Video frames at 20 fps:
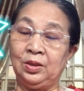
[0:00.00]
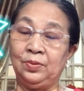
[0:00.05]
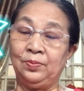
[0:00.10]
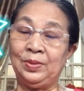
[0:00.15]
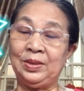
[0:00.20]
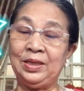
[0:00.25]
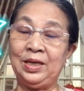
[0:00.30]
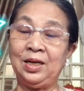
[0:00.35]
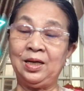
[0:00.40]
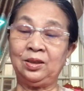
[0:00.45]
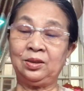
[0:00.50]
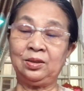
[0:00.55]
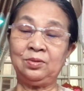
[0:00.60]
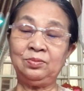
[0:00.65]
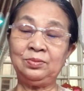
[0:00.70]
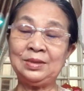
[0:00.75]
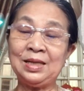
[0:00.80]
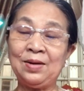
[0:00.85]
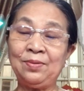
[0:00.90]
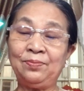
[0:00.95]
bây giờ
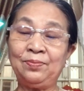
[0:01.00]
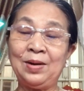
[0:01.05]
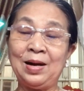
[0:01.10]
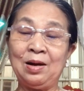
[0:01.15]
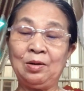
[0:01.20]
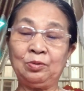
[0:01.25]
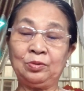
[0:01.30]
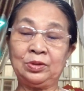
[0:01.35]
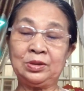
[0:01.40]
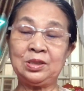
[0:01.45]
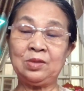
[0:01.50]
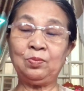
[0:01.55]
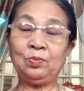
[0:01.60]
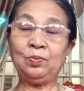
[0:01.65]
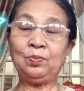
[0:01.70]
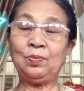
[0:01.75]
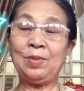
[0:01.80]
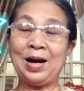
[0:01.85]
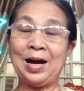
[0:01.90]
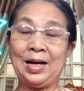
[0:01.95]
chúng ta vào
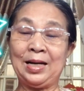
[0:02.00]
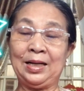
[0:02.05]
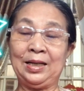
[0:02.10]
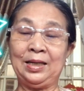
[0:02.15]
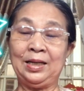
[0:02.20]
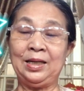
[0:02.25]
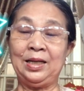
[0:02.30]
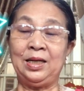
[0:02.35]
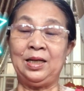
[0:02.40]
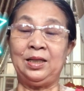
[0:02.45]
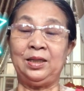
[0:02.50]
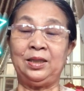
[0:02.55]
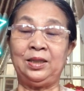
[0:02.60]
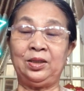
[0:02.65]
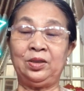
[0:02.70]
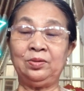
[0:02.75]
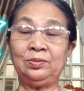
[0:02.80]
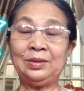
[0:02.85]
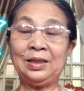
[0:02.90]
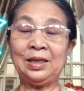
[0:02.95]
trong bài
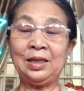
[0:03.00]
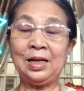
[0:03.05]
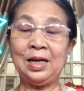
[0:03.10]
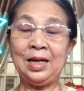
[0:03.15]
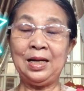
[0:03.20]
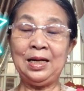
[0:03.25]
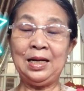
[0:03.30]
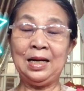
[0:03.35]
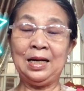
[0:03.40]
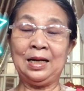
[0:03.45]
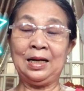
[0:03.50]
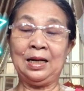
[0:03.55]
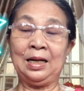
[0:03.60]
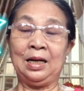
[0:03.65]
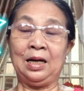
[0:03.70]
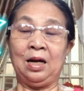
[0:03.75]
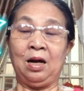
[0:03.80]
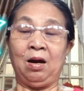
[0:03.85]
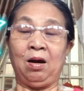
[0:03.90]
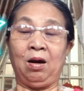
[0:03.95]
thì chúng ta thấy là
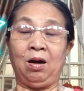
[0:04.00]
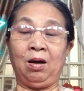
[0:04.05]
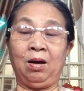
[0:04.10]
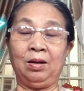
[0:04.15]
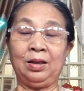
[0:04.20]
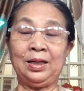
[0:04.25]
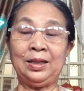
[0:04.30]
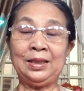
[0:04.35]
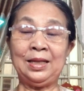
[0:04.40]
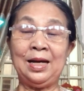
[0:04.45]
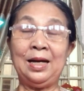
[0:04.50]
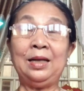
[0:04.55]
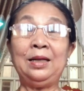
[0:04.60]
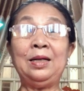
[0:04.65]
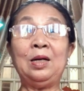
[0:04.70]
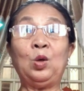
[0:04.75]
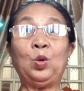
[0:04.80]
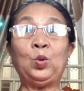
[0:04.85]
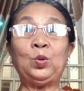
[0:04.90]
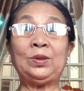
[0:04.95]
ở cái
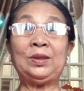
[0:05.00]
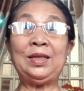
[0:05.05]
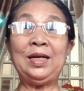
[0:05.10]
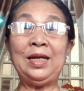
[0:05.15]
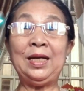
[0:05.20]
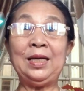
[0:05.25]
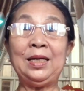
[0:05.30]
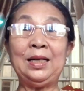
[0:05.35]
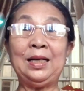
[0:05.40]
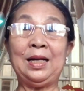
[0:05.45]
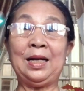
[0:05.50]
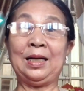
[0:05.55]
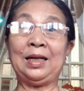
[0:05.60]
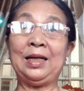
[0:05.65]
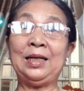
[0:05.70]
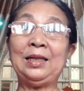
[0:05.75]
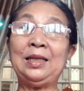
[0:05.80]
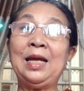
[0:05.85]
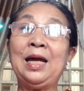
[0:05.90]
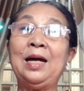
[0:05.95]
tháng đầu tiên là
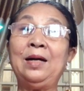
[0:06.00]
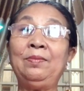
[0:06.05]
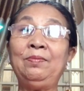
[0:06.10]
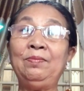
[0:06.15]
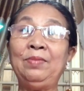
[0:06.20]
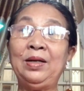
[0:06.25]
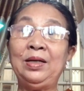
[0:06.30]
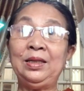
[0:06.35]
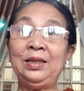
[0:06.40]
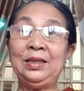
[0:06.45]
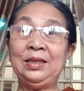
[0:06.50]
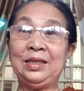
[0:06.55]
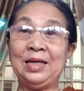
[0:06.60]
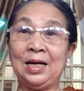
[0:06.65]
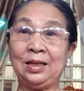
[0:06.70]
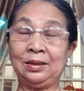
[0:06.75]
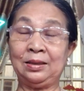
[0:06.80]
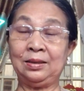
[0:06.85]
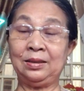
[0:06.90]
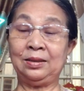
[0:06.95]
cái tháng bính
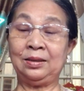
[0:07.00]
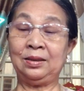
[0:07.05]
dần